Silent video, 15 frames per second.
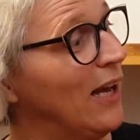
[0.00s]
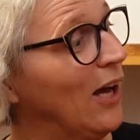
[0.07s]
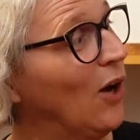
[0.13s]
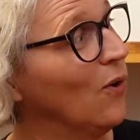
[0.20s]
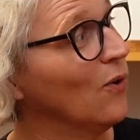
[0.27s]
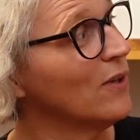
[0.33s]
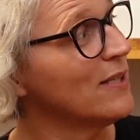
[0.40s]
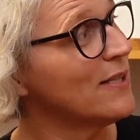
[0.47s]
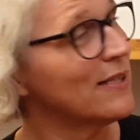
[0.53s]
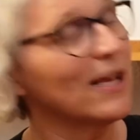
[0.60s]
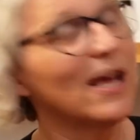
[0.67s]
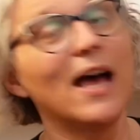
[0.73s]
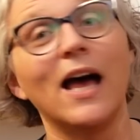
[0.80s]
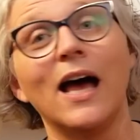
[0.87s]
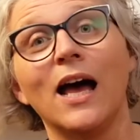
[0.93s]
aus.
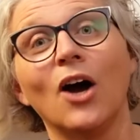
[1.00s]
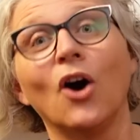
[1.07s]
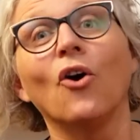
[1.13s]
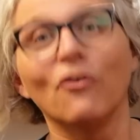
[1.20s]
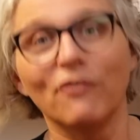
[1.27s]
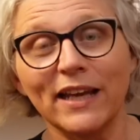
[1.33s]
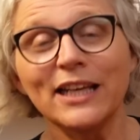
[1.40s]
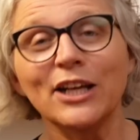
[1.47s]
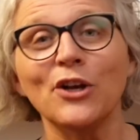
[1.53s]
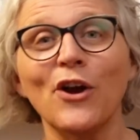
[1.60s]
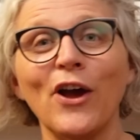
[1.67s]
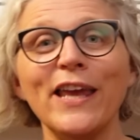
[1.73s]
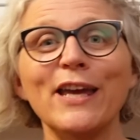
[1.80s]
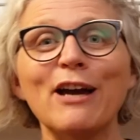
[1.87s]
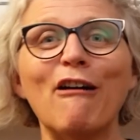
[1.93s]
Und wenn ihr neu
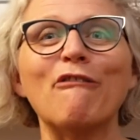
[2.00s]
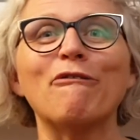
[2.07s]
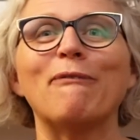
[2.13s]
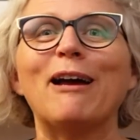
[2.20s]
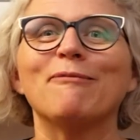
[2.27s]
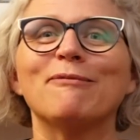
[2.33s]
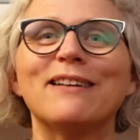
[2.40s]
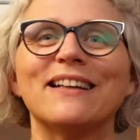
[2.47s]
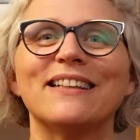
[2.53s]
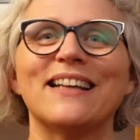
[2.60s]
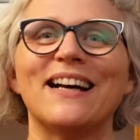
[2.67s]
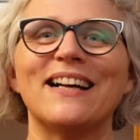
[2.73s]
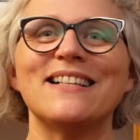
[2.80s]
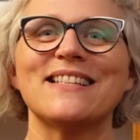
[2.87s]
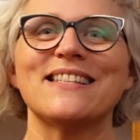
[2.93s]
hier auf meinem
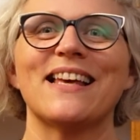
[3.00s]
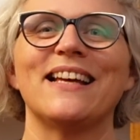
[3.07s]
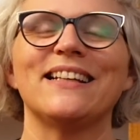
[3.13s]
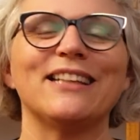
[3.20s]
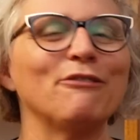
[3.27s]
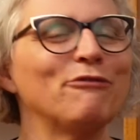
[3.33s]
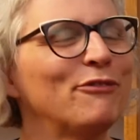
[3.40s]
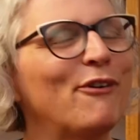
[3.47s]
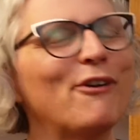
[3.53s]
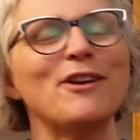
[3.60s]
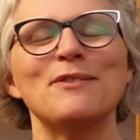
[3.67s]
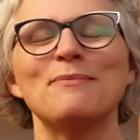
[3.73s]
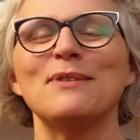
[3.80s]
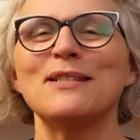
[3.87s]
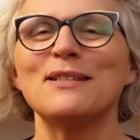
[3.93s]
Kanal seid, dann freue
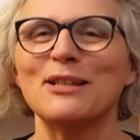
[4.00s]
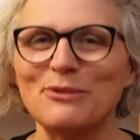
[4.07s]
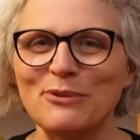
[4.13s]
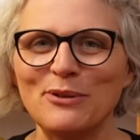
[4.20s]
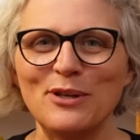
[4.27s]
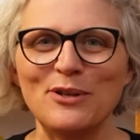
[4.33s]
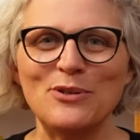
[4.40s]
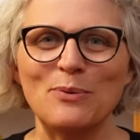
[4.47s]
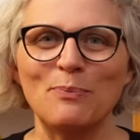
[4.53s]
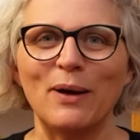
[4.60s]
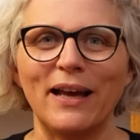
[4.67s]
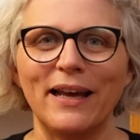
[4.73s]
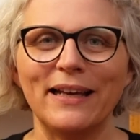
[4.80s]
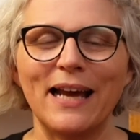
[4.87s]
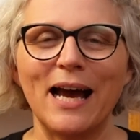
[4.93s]
ich mich natürlich über
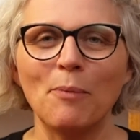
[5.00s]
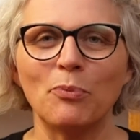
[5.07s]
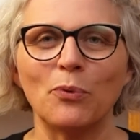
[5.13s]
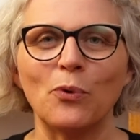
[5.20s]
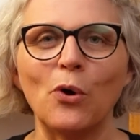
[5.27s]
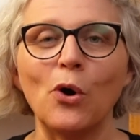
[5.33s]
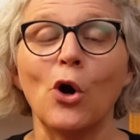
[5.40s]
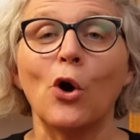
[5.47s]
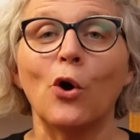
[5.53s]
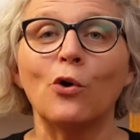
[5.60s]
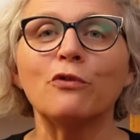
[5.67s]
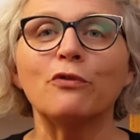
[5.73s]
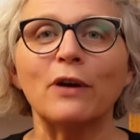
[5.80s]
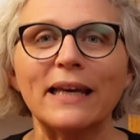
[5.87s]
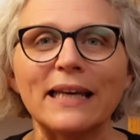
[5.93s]
ein Abo
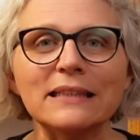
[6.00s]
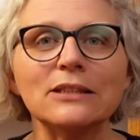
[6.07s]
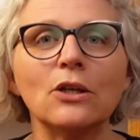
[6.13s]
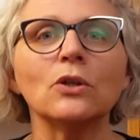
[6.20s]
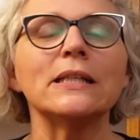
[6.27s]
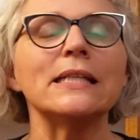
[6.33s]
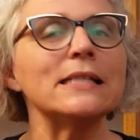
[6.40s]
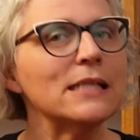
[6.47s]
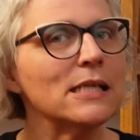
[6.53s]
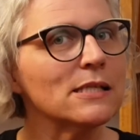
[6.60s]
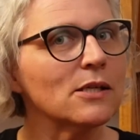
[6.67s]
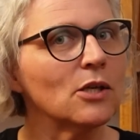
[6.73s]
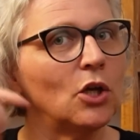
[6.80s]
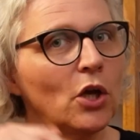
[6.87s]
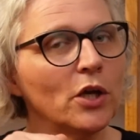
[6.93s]
und vergesst auch nicht
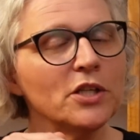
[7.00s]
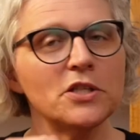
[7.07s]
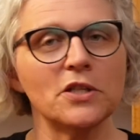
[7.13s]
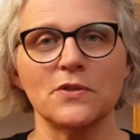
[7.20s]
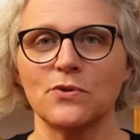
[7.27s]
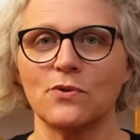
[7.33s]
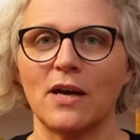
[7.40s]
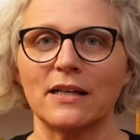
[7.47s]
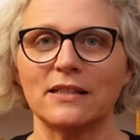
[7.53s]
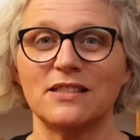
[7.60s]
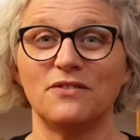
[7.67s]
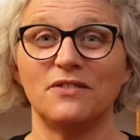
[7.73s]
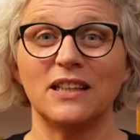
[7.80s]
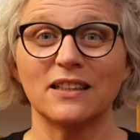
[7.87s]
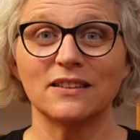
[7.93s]
das Glöckchen zu
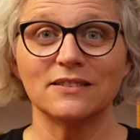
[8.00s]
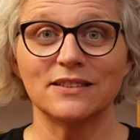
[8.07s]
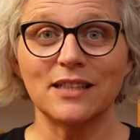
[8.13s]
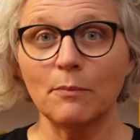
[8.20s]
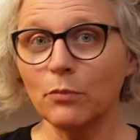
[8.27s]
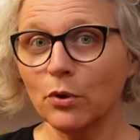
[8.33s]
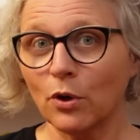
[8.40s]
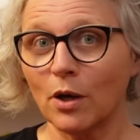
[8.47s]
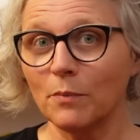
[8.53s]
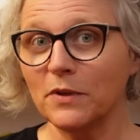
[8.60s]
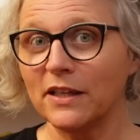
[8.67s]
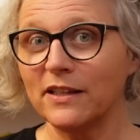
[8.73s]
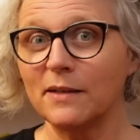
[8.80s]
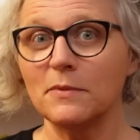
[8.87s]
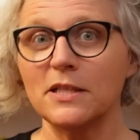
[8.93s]
aktivieren. Dann bekommt
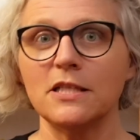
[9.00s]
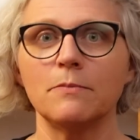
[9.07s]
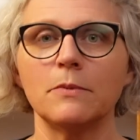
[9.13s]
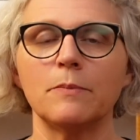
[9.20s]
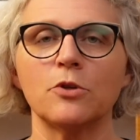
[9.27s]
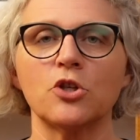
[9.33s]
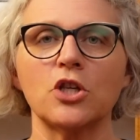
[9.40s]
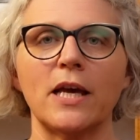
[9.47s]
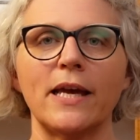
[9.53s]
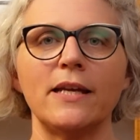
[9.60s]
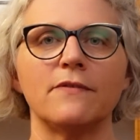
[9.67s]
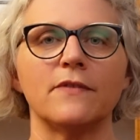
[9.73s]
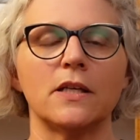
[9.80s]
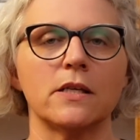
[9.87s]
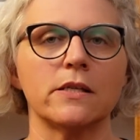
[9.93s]
ihr nämlich immer
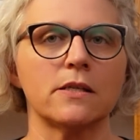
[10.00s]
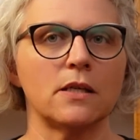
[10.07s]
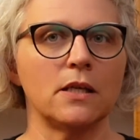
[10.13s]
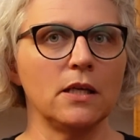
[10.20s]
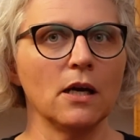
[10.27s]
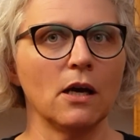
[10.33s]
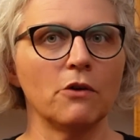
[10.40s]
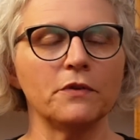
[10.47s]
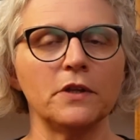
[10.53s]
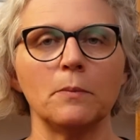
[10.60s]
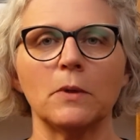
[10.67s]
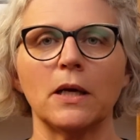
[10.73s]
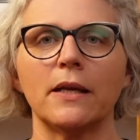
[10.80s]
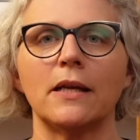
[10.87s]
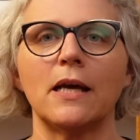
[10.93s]
Bescheid, wenn es hier auf
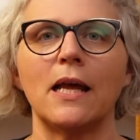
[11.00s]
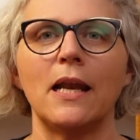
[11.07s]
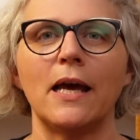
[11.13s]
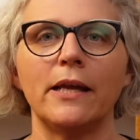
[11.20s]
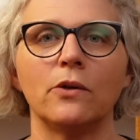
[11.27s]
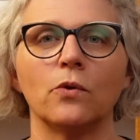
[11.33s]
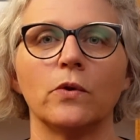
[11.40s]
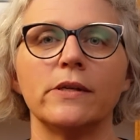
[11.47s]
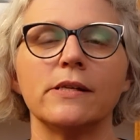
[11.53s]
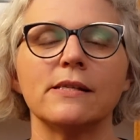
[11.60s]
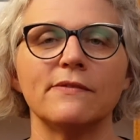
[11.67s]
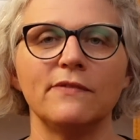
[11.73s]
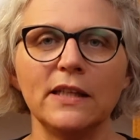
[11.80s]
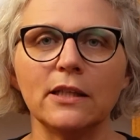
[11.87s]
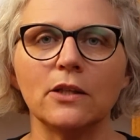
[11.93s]
dem Kanal ein
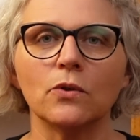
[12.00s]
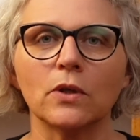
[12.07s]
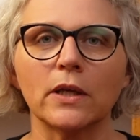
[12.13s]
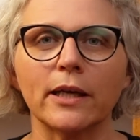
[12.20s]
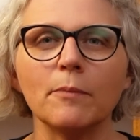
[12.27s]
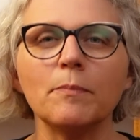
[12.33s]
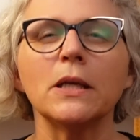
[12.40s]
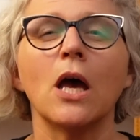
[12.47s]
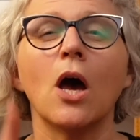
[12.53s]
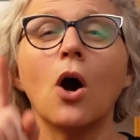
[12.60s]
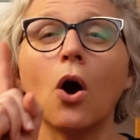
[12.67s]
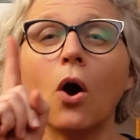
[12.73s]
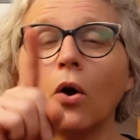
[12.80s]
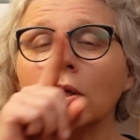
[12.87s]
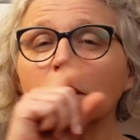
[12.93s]
neues Video gibt.
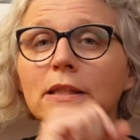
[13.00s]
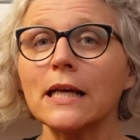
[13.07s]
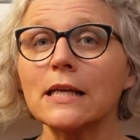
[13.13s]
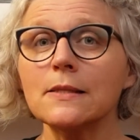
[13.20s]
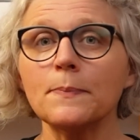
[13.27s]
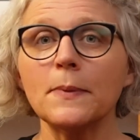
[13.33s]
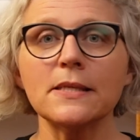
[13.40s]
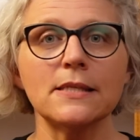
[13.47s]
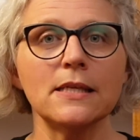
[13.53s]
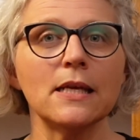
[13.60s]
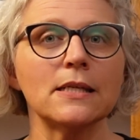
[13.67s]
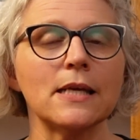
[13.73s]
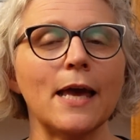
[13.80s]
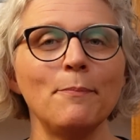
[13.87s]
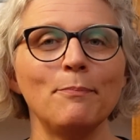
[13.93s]
Und das
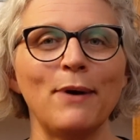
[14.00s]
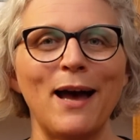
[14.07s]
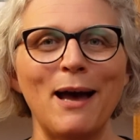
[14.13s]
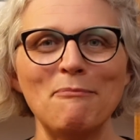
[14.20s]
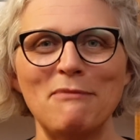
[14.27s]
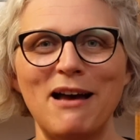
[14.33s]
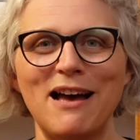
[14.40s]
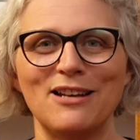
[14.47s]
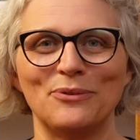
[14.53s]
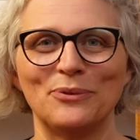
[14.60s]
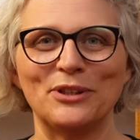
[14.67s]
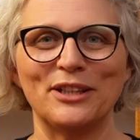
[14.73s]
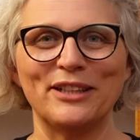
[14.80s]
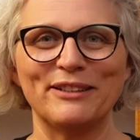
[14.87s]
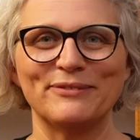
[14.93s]
passiert ein paar Mal
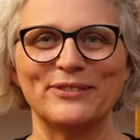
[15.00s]
unter der